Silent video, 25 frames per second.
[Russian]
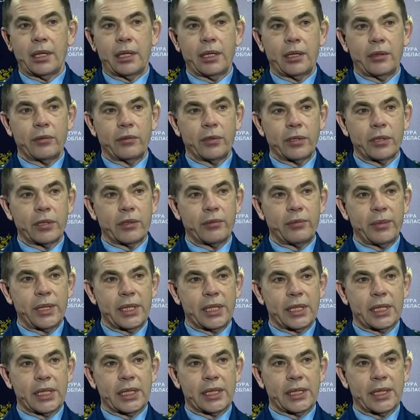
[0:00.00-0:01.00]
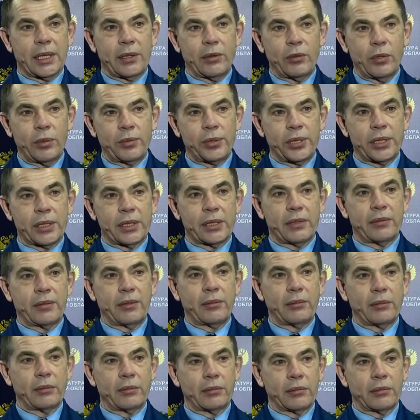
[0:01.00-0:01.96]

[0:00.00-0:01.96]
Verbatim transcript: И вот вместе с сообществом